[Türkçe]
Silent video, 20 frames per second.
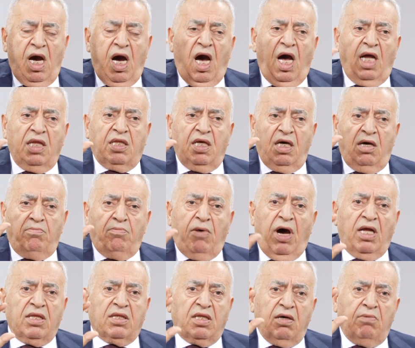adım
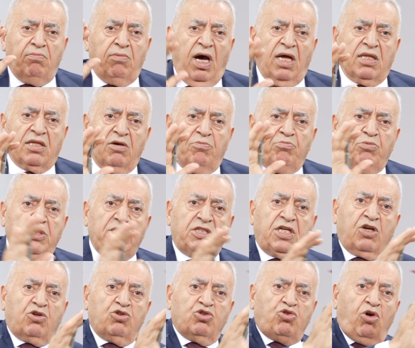adım adım
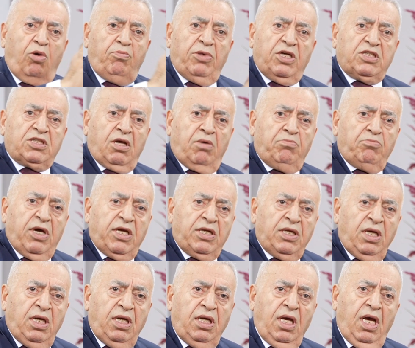1815'ten
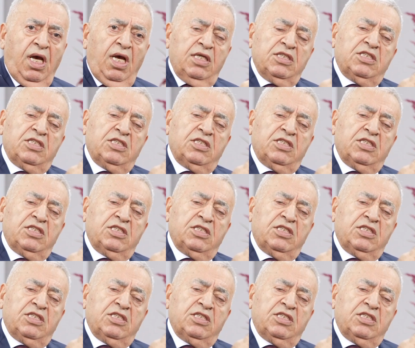beri